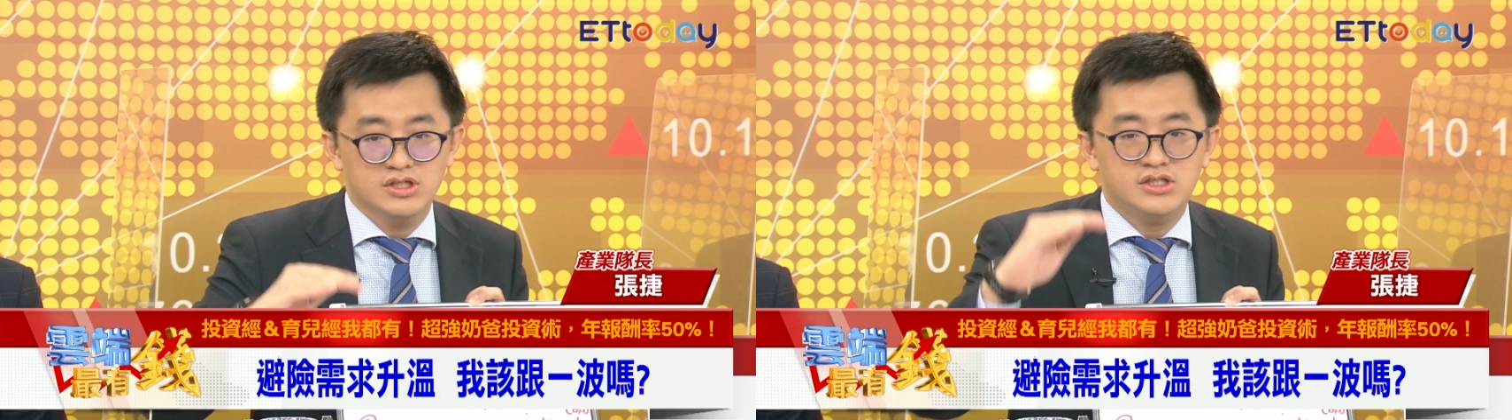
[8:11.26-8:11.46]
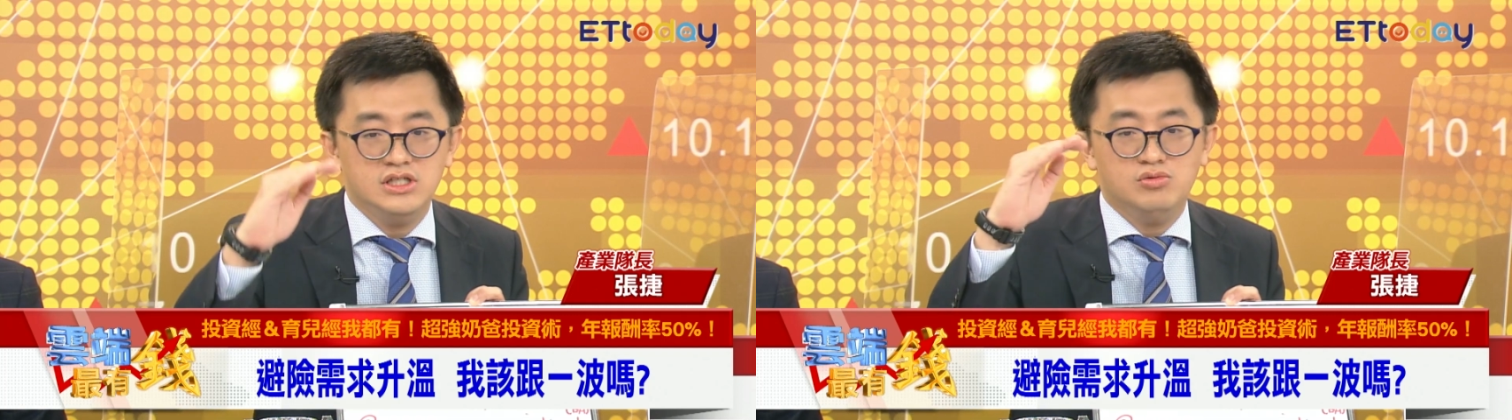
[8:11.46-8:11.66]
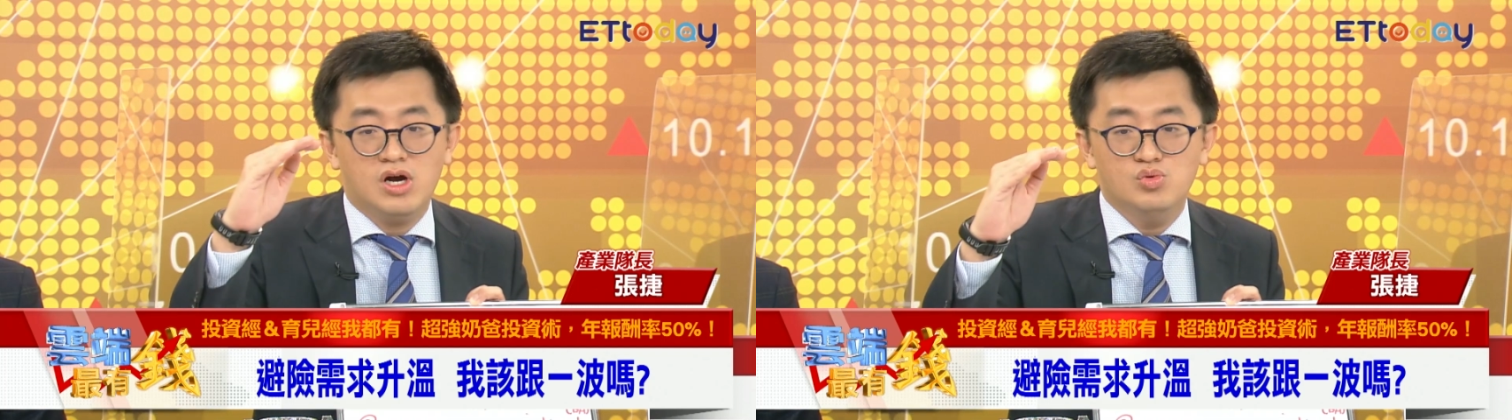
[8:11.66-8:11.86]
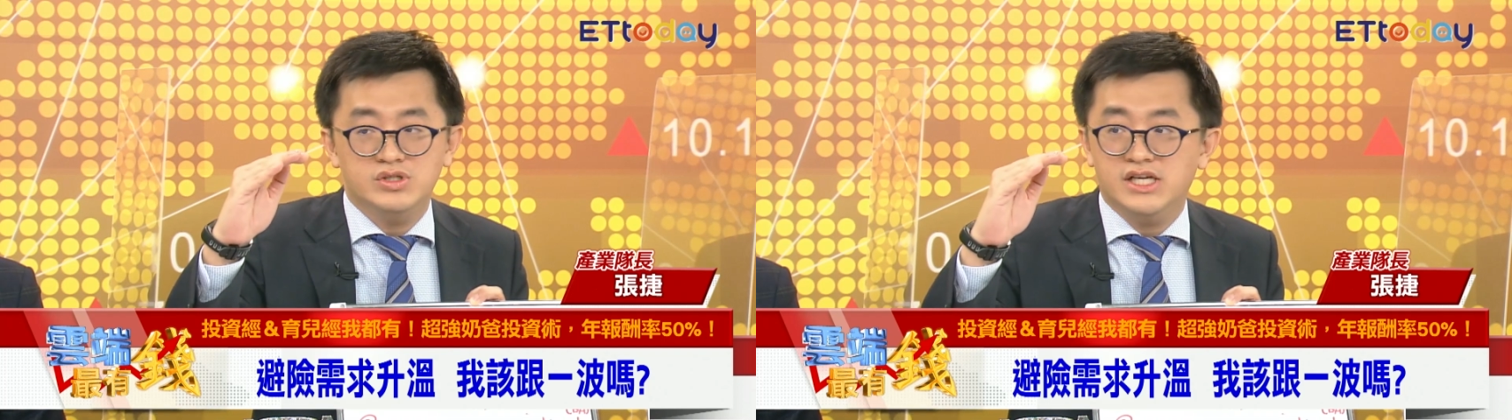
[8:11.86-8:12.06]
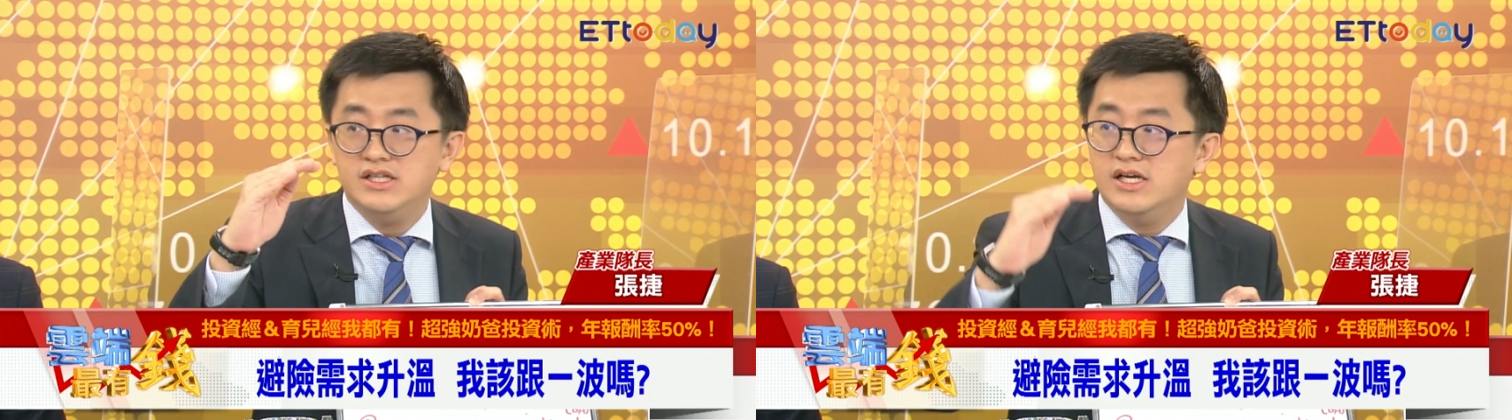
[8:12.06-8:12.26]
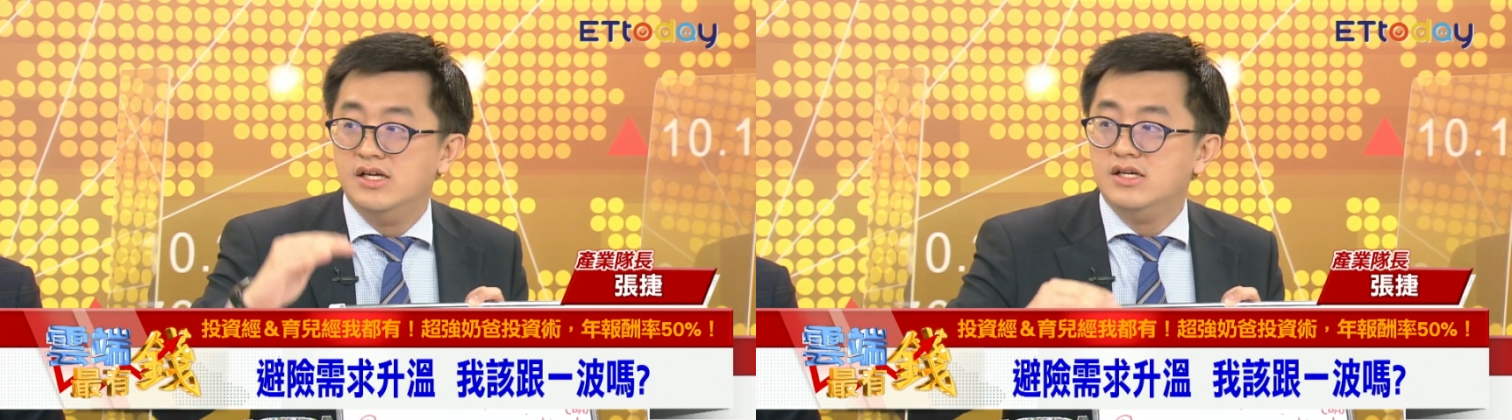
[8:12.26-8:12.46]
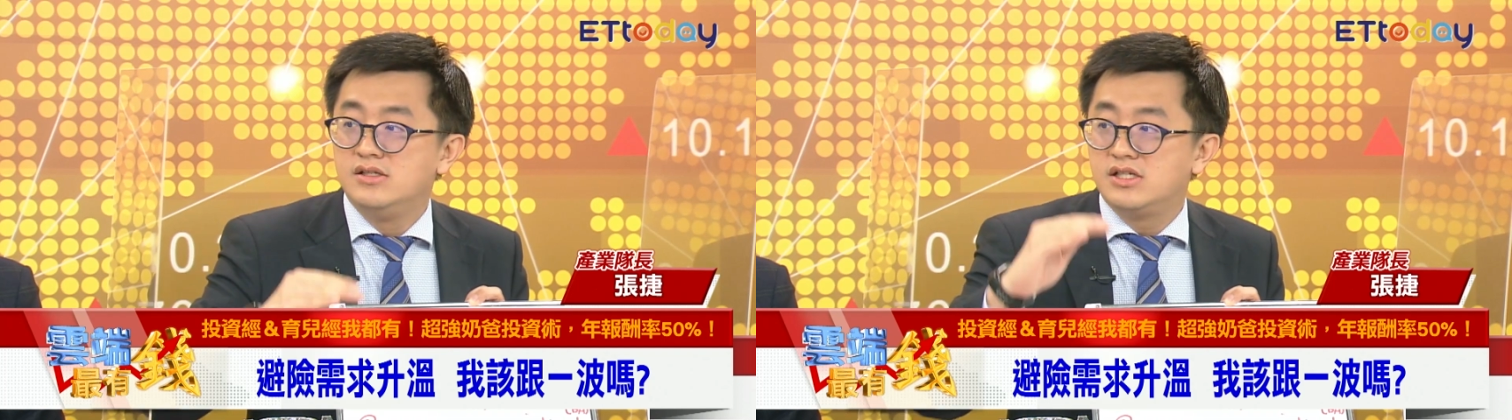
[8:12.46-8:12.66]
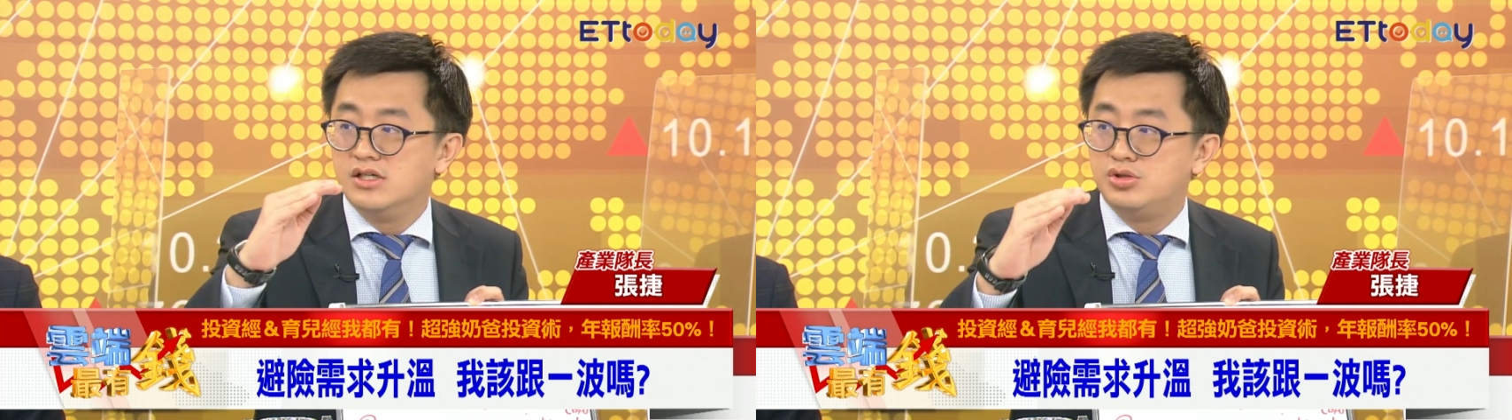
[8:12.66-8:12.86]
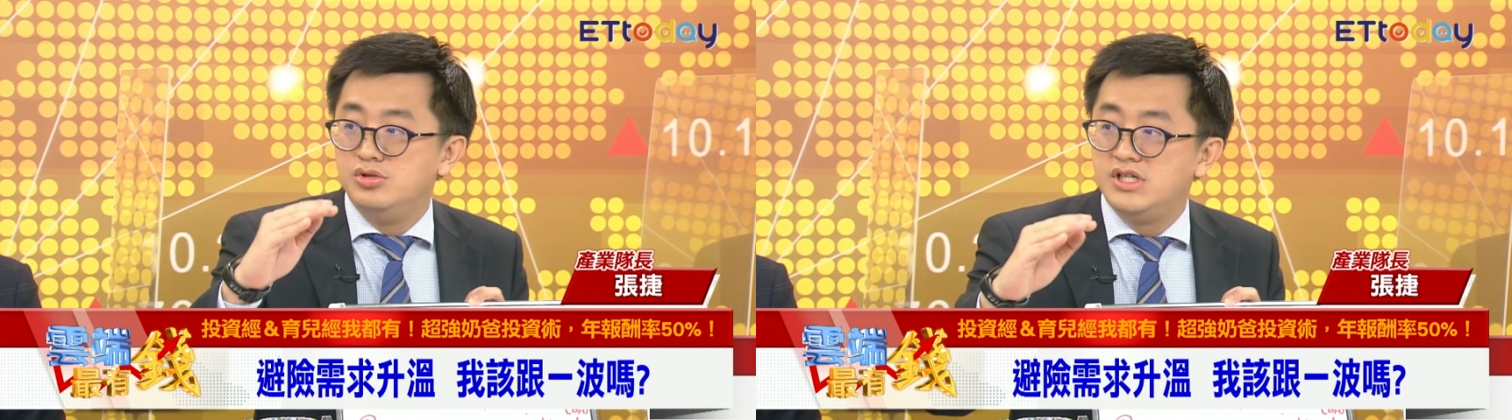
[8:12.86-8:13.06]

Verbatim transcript: 者是一万五千点。这个区